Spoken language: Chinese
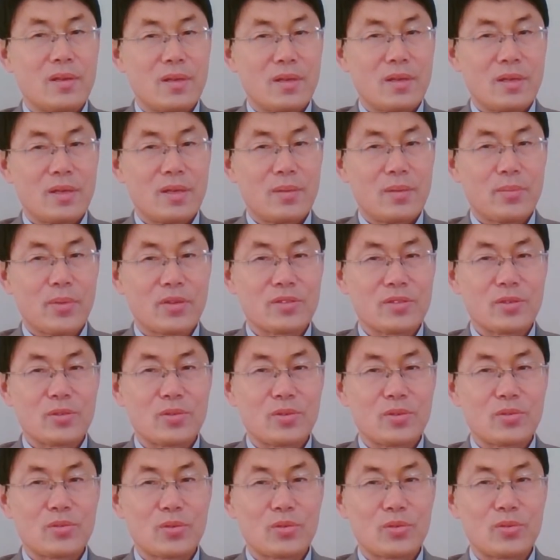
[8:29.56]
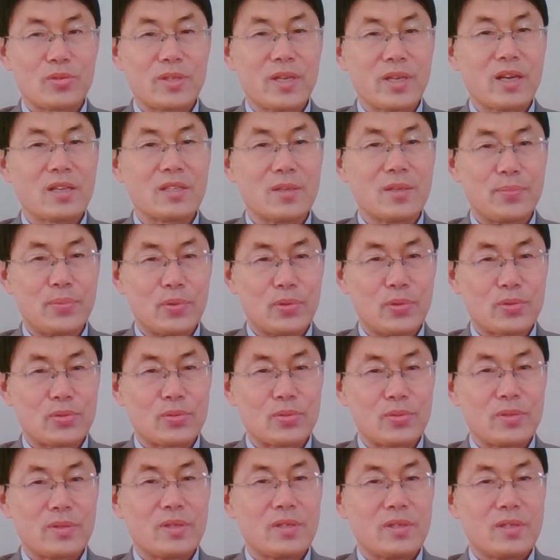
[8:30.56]
毛泽东做出这样的部
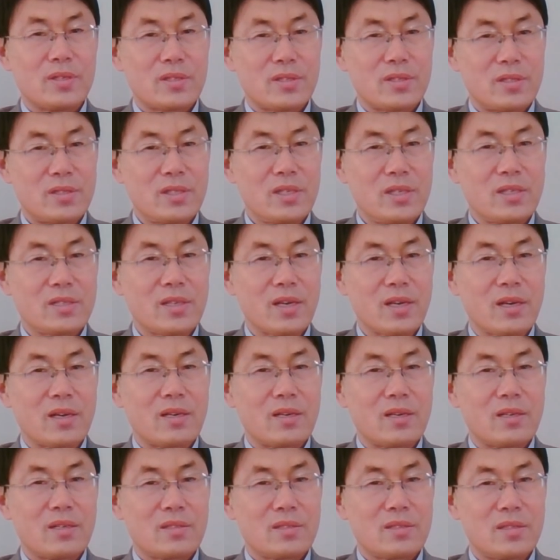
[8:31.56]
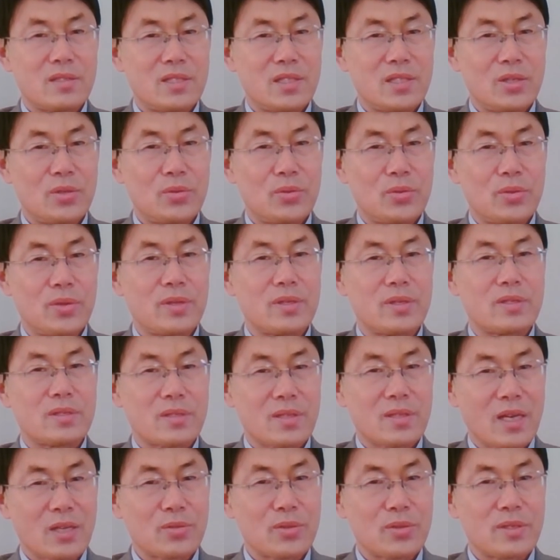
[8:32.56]
署，实际上是基于
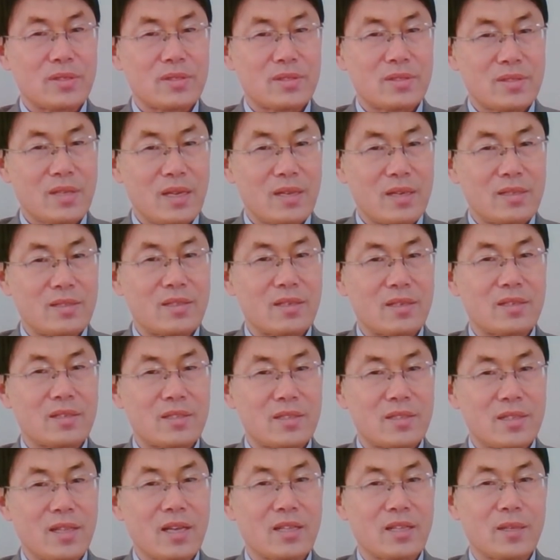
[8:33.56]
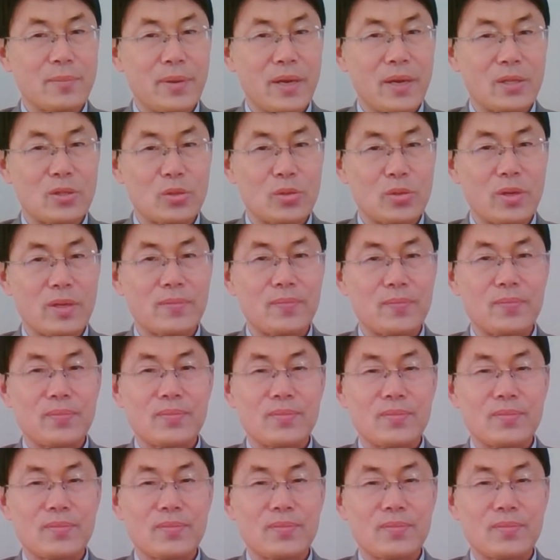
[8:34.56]
他对战争事态的判断。